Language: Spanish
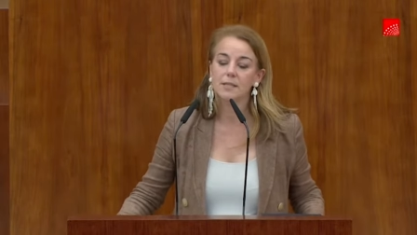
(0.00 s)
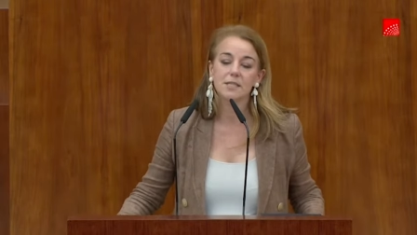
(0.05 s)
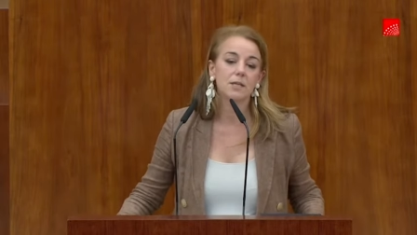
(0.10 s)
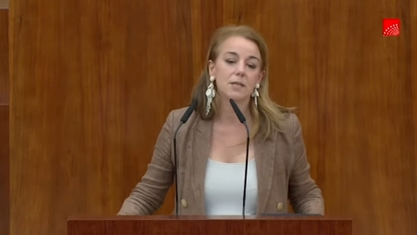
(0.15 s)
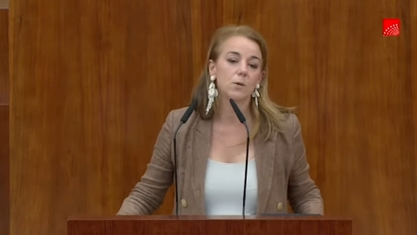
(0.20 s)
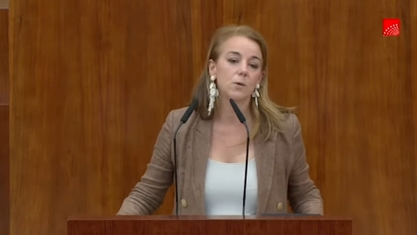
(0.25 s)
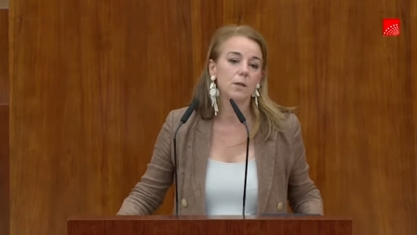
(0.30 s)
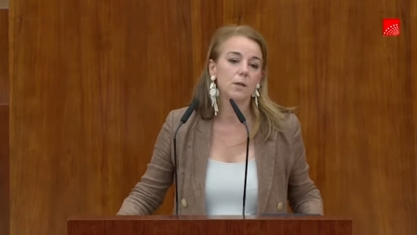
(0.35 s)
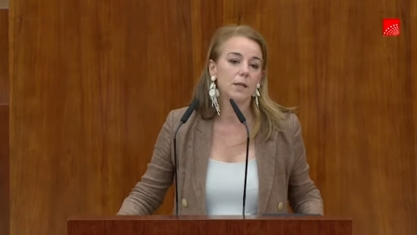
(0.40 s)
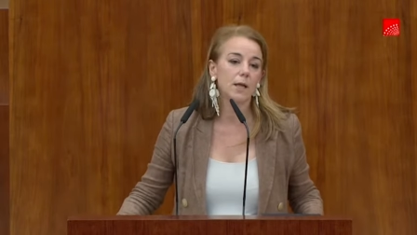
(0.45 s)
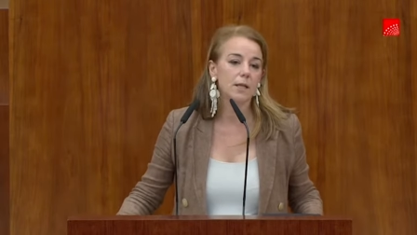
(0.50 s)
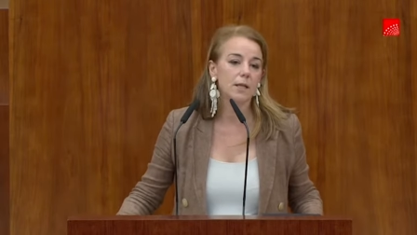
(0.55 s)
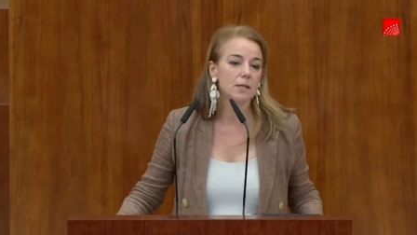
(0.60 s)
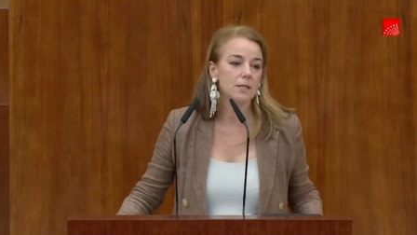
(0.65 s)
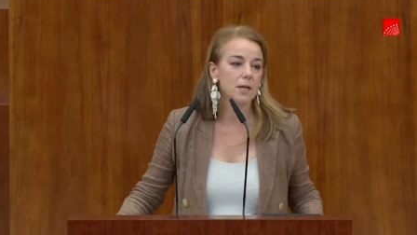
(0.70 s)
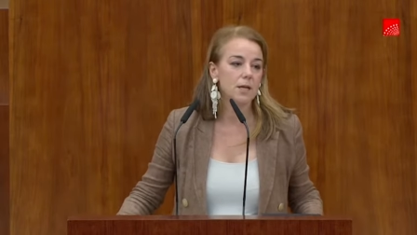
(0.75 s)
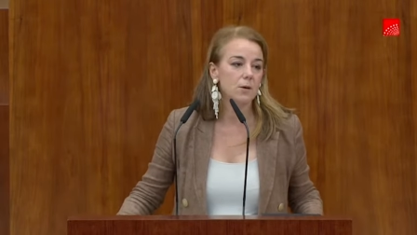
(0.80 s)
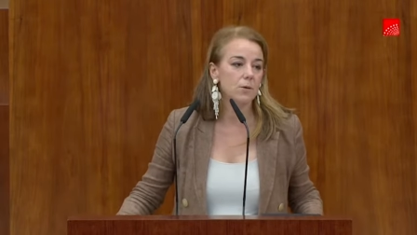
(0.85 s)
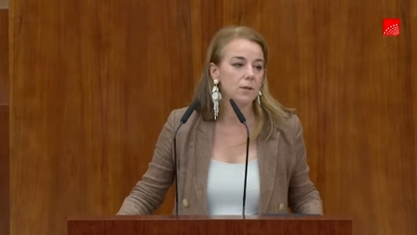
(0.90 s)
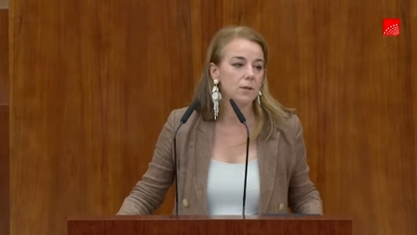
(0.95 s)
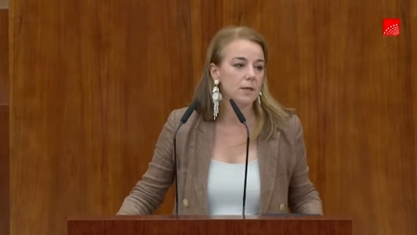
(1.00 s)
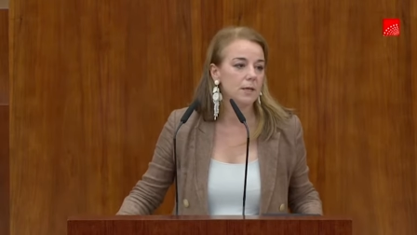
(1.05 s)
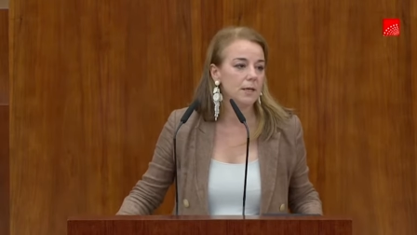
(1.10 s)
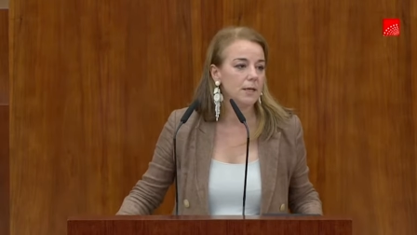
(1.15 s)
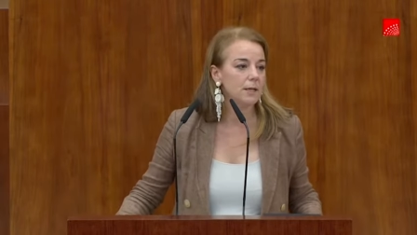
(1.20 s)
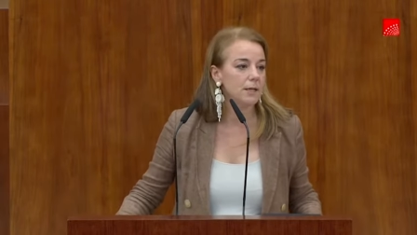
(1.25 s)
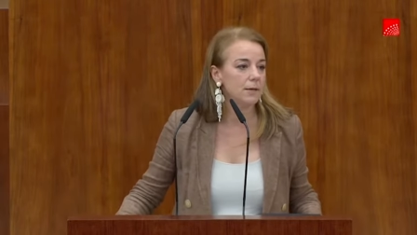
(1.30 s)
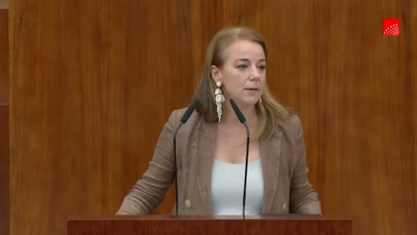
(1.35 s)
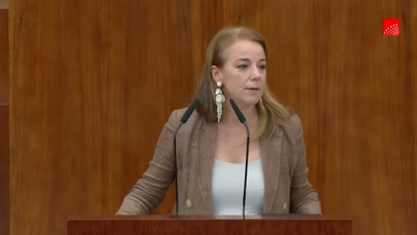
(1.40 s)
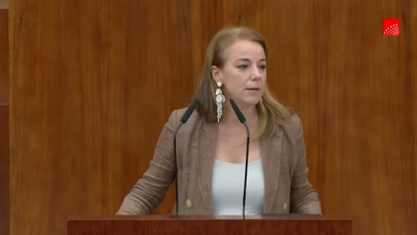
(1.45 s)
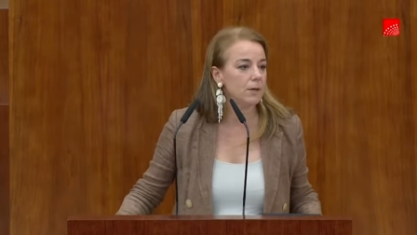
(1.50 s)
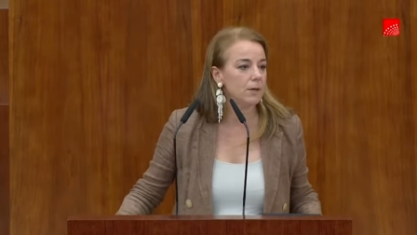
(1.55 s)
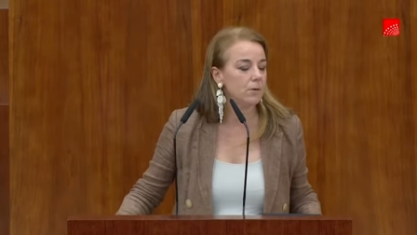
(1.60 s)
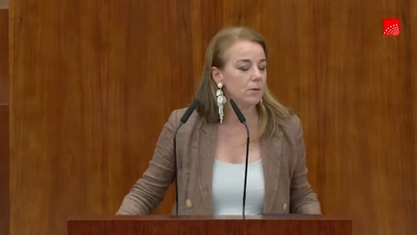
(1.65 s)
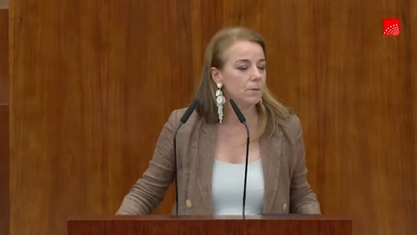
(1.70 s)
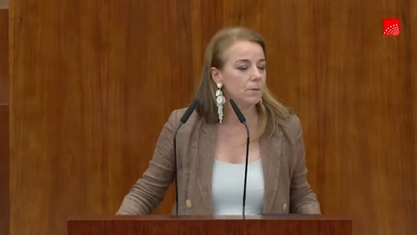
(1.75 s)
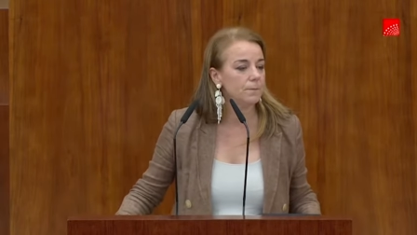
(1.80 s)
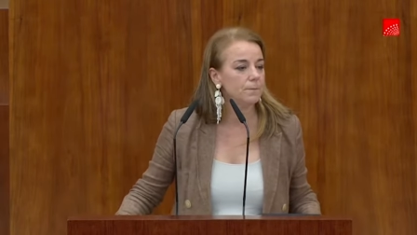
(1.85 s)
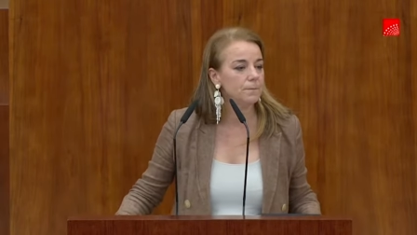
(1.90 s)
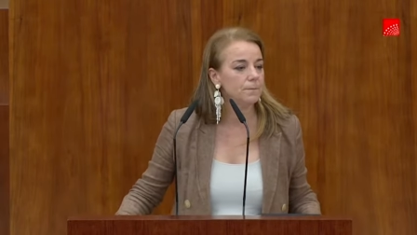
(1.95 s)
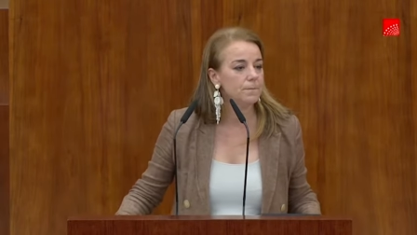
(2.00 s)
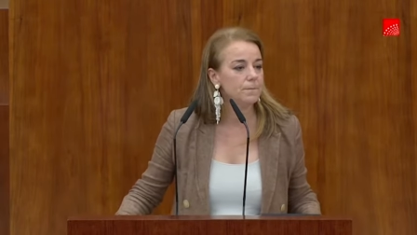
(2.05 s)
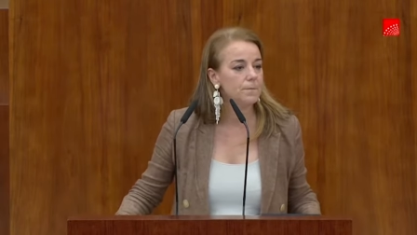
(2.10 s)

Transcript: de Seguridad y Salud en el Trabajo,